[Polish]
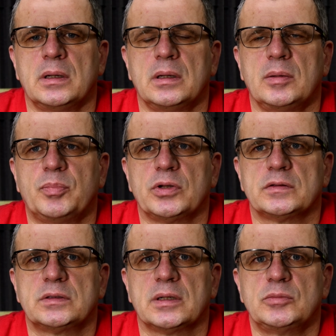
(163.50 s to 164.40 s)
y,
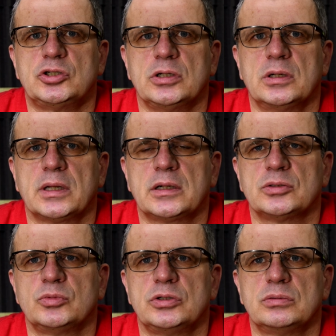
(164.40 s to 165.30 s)
pojazdami, czyli
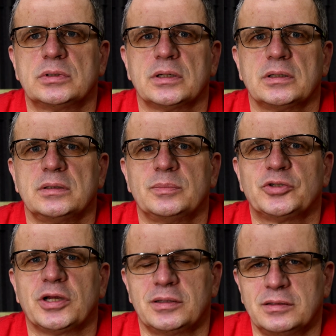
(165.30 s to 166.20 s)
lekarz musi tutaj
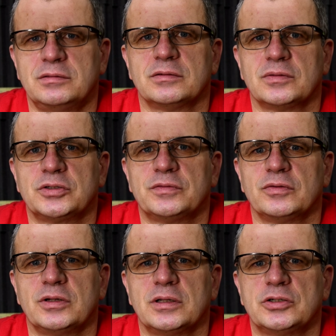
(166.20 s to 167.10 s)
przeanalizować
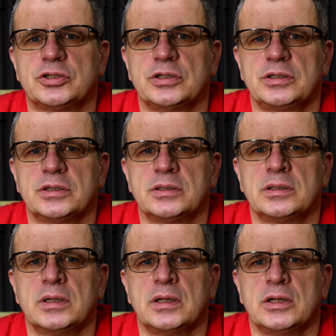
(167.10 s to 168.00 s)
Twoje leczenie
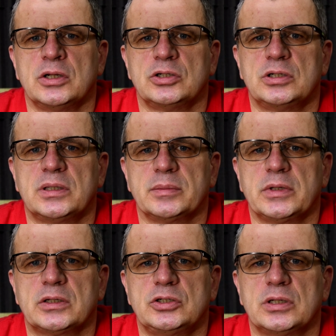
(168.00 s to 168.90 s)
czy tam
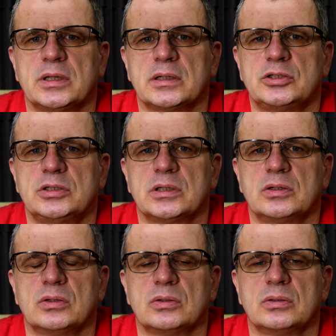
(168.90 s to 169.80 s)
jakiś lek Ci
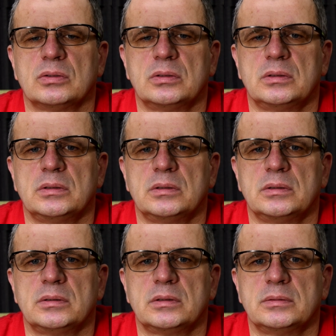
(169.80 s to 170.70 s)
tego
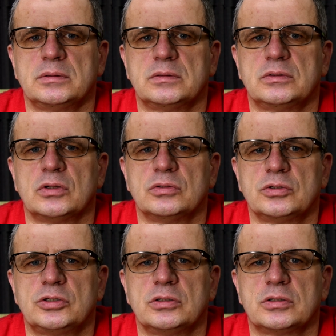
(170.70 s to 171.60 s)
y,
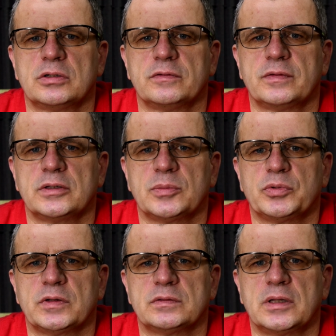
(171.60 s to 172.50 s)
zdolności do kierowania
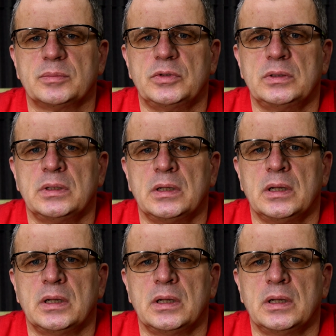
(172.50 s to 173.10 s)
pojazdami